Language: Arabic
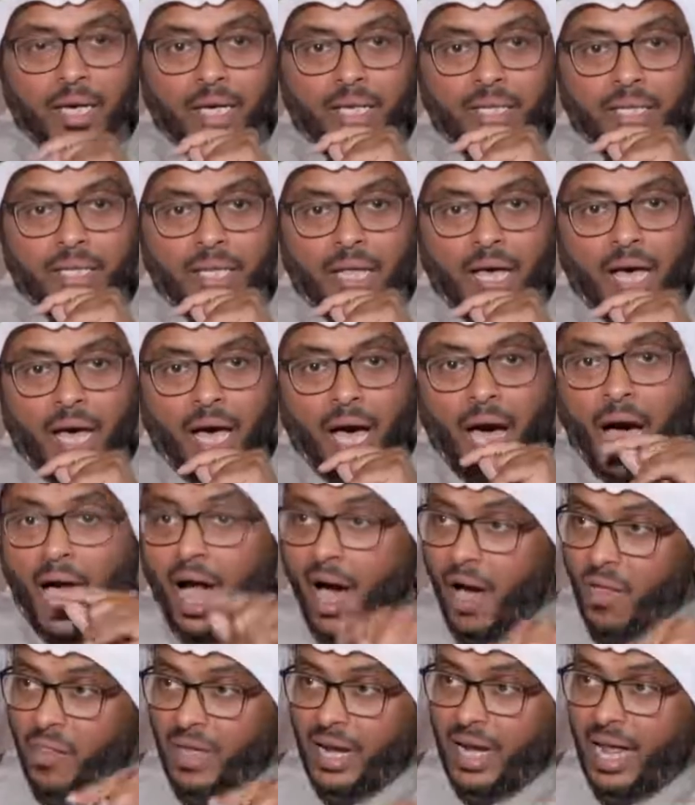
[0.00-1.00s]
ان
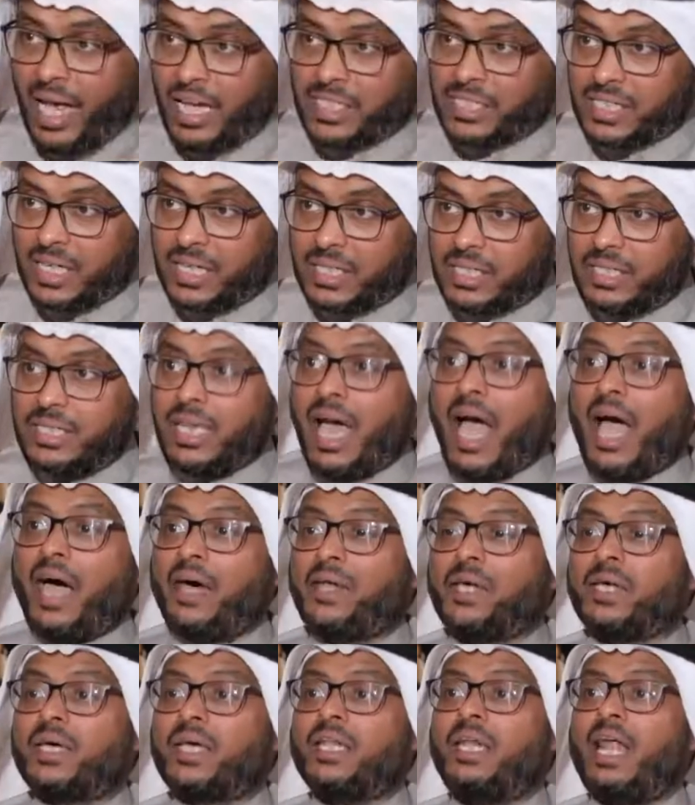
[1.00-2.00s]
هذا الحسد
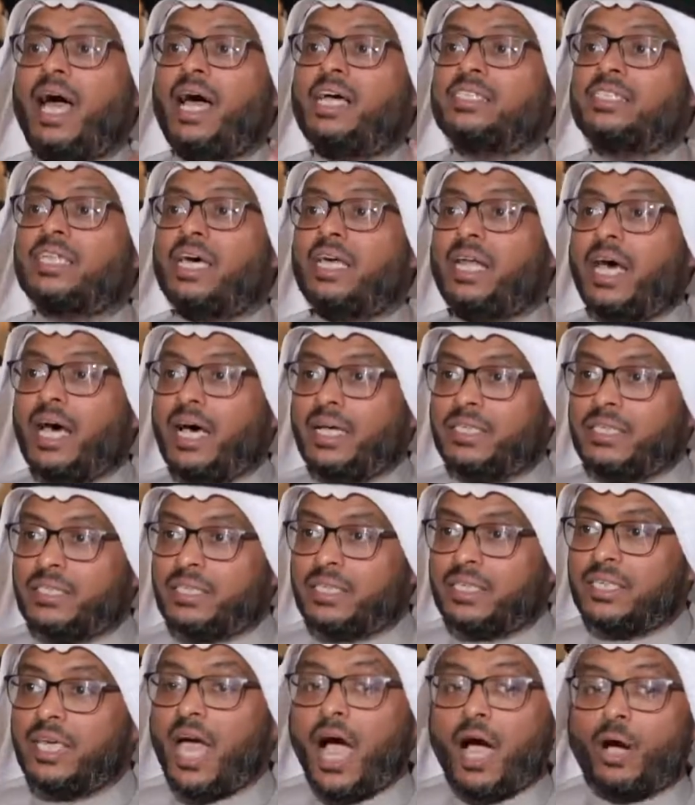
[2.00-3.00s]
يحرق الحسنات
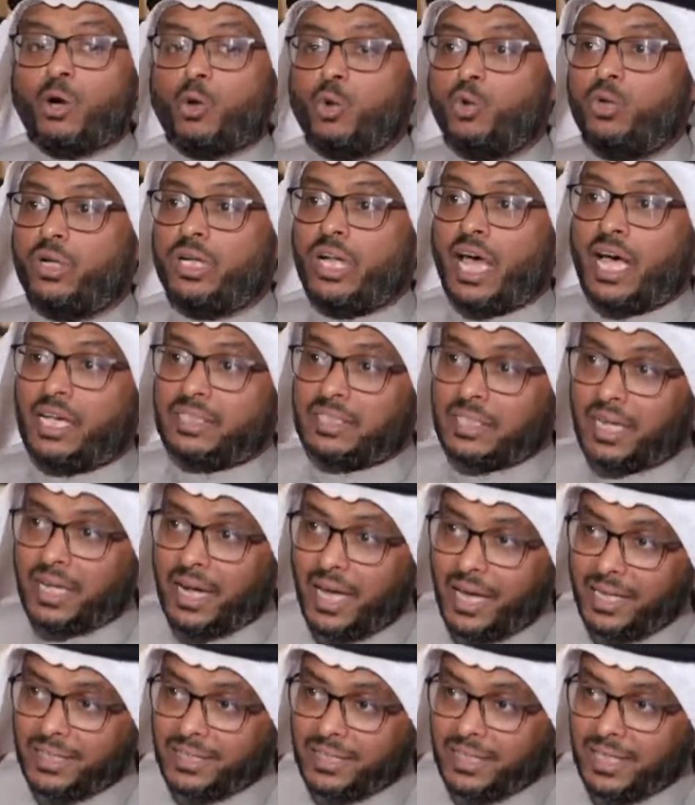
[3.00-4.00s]
ياكل
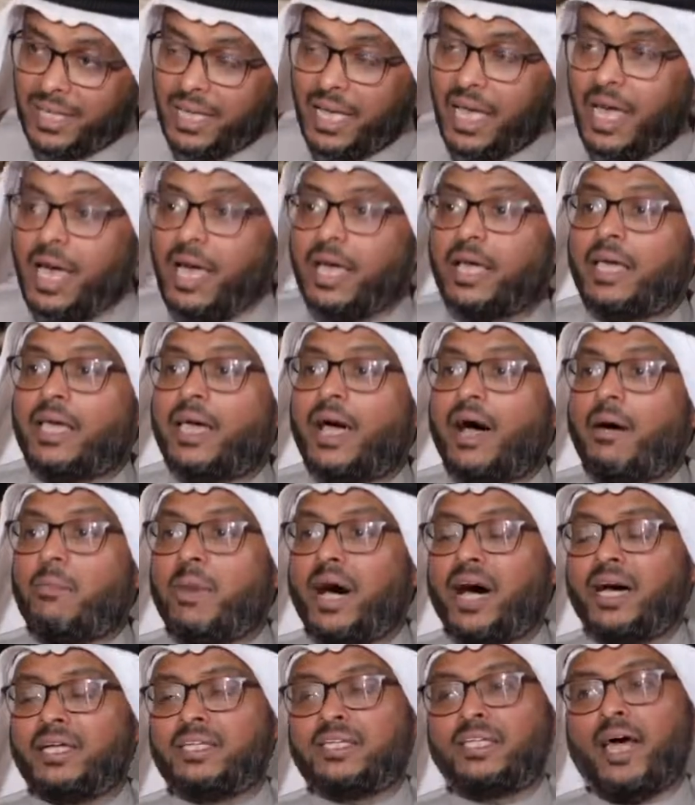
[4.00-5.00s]
الحسنات
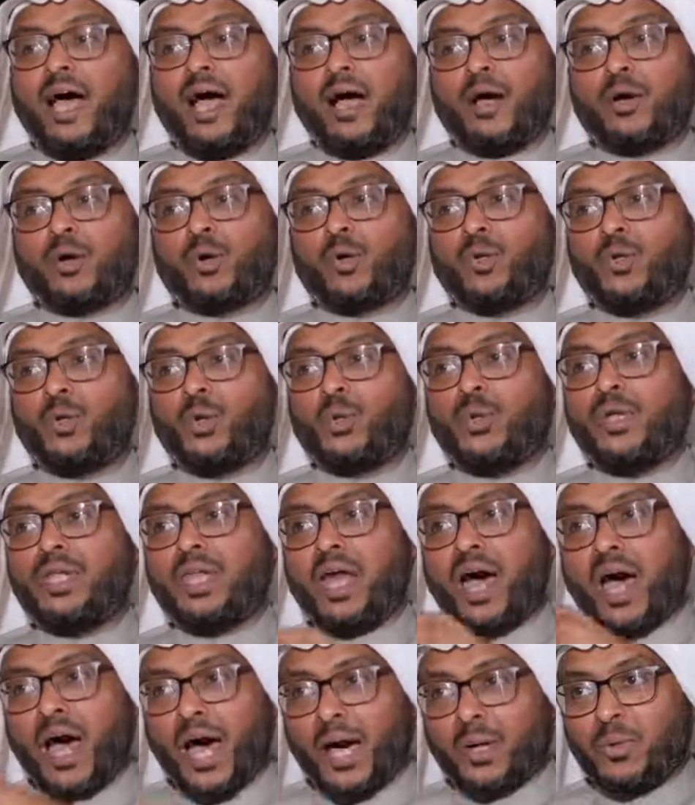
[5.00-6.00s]
كما تاكل
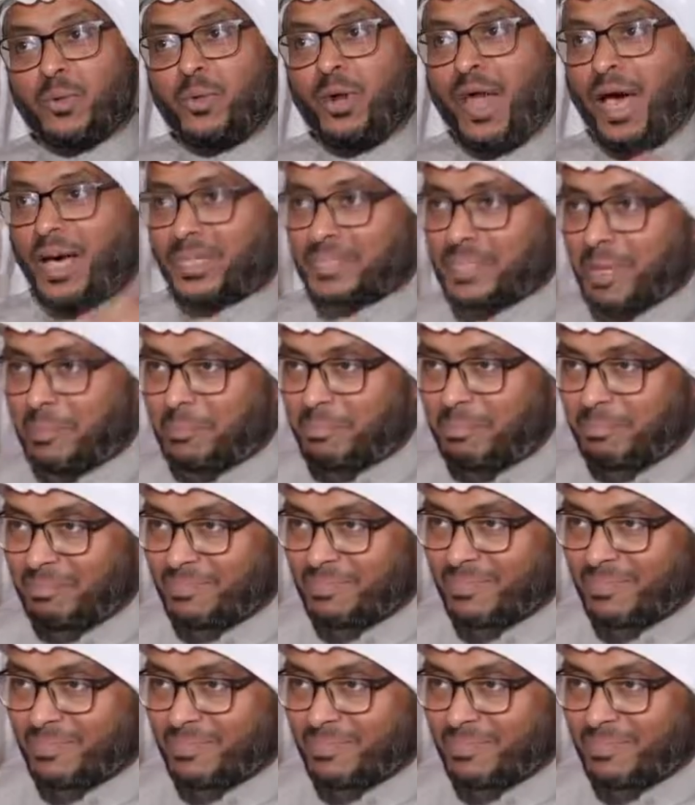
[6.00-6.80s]
النار الحطب